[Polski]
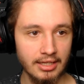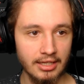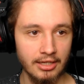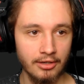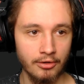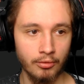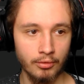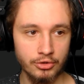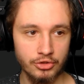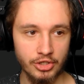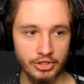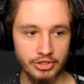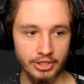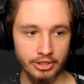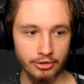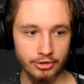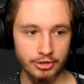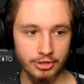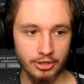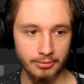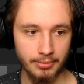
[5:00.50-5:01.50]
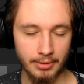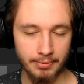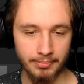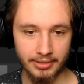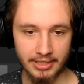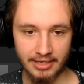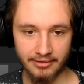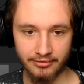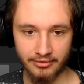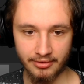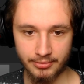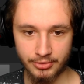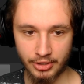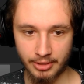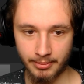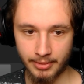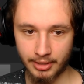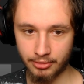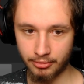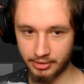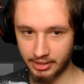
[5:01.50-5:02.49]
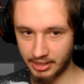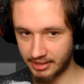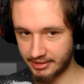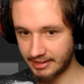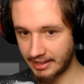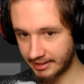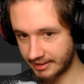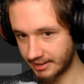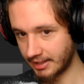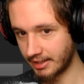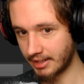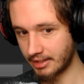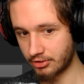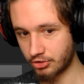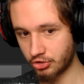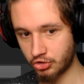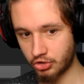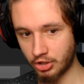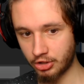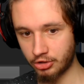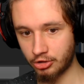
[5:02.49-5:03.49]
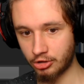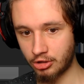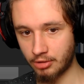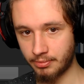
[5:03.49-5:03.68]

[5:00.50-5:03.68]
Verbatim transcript: Włączacie go sobie, pojawi wam się menu nie takie jeszcze, tylko